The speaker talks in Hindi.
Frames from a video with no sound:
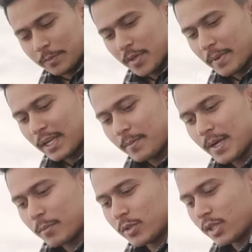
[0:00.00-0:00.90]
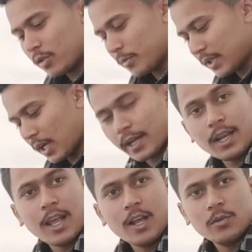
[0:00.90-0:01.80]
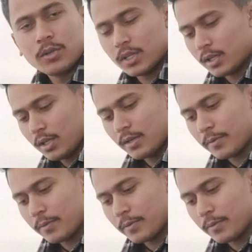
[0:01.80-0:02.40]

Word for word: सबसे पहले मैं आपको दिखाता हूँ मैं क्या क्या लाया हूँ करके